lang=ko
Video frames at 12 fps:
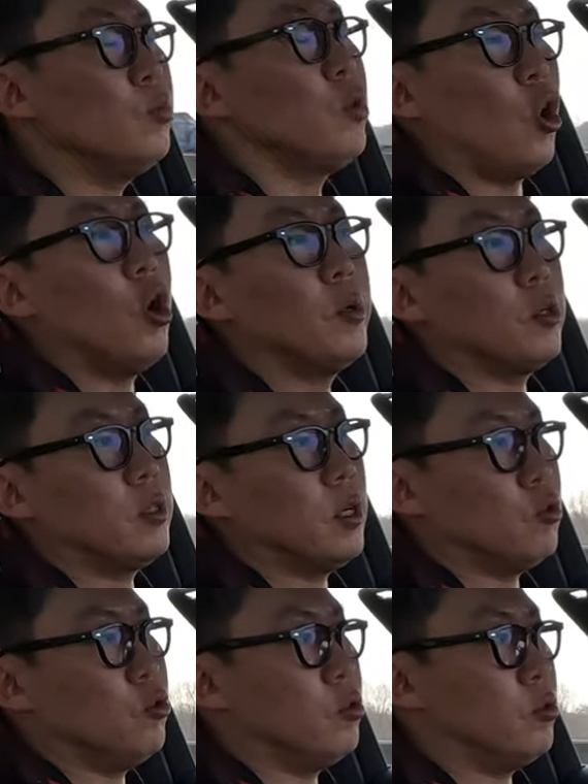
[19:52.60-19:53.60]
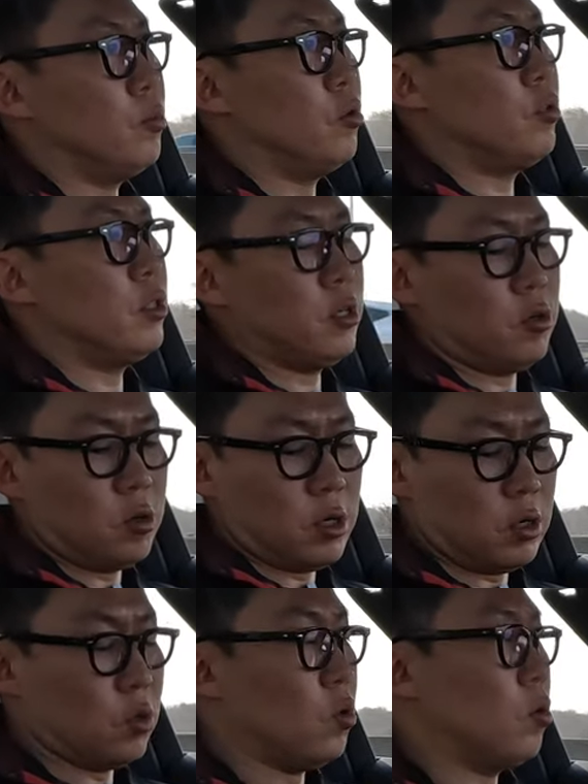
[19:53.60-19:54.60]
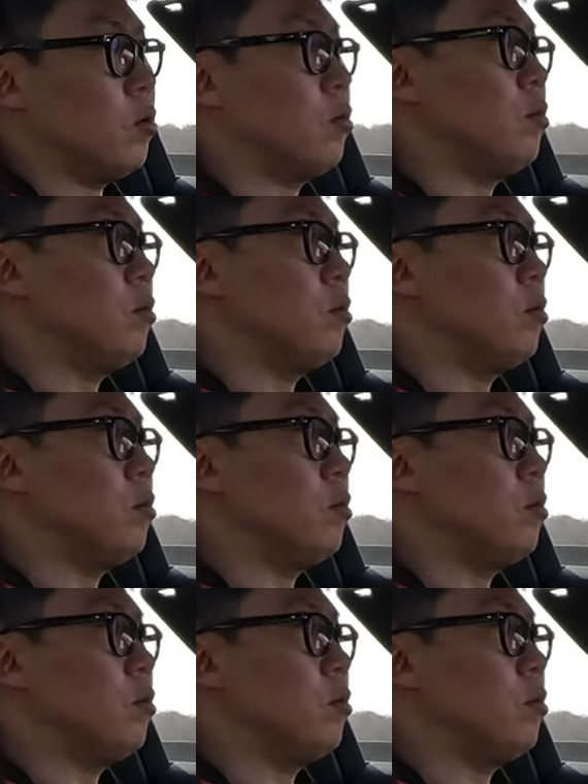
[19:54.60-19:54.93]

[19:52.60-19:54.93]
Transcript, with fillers: 좀 더 넓어졌다고 볼 수 있을 것 같고,